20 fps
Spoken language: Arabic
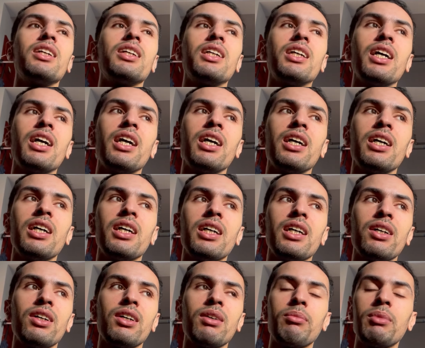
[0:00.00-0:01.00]

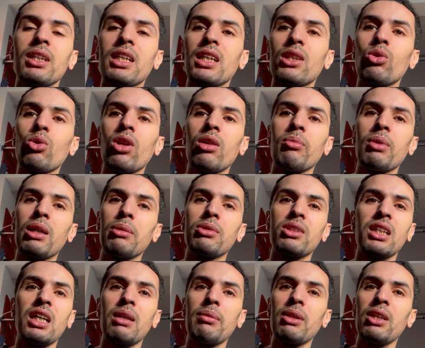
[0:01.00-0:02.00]
آه، ملي كتدخل المغرب
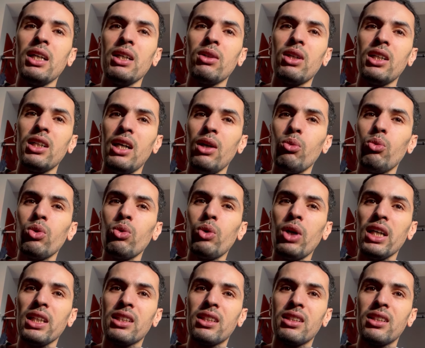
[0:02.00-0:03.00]
تقريبا اول
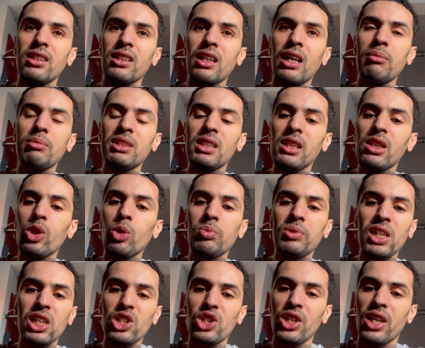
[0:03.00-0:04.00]
واحد 50 يوم
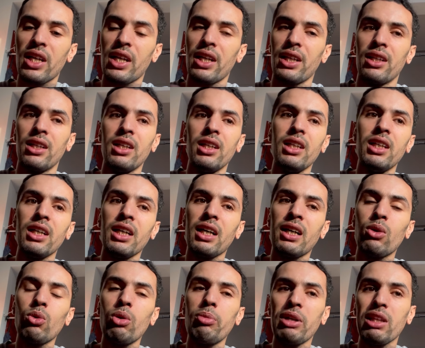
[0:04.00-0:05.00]
حتى لشهرين
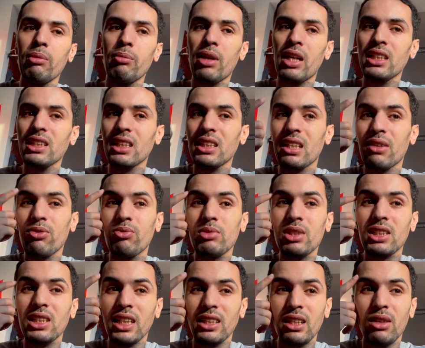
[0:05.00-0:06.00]
غير هو بعض المرات تقدر
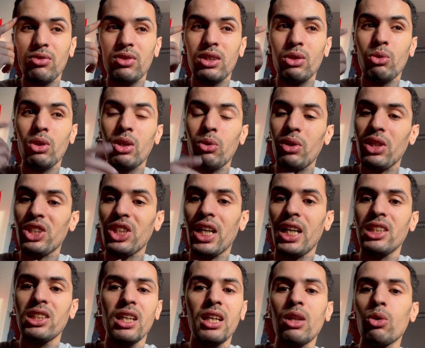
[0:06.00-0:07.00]
فهمتي تعطل في الديوانه ولا شي
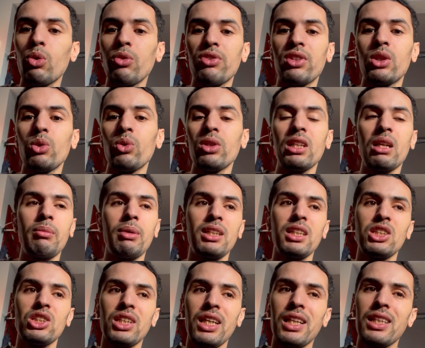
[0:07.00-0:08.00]
حاجه غير هو في الديوانه راه ما
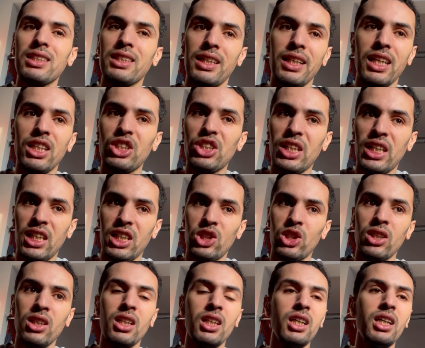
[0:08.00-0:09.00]
غاديش تخلص عليها شي
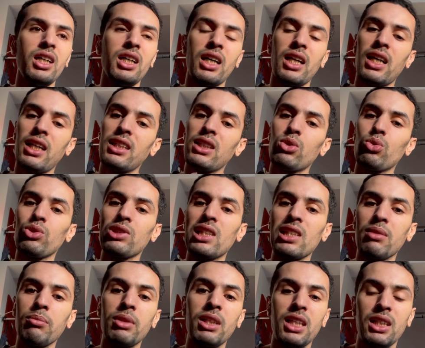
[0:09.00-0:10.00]
حاجه راه غادي
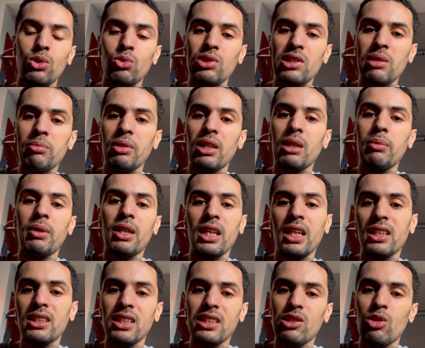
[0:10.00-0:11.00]
توصل ملي كتوصل المغرب راه
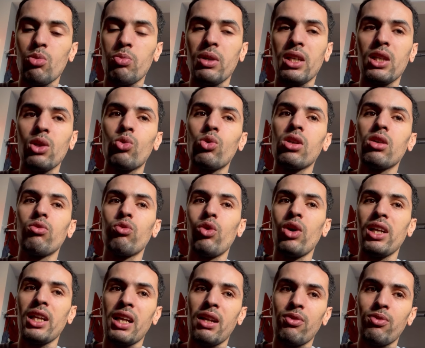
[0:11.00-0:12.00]
كيتصلوا بك يقول لك
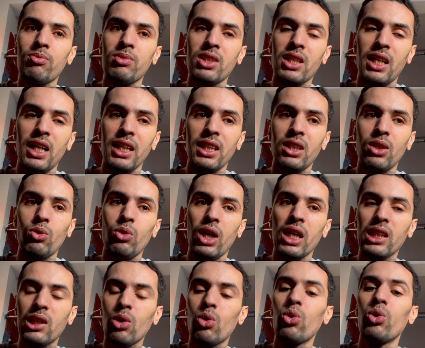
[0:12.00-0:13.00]
فوالا راه فهمتي راه عندك
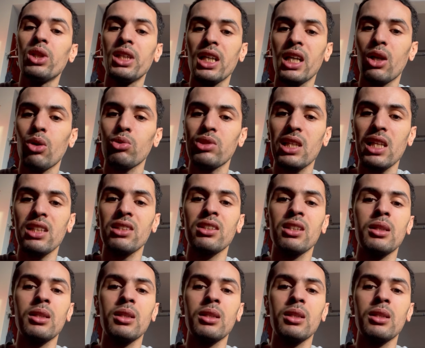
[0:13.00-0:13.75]
واحد الكولي راه وصلت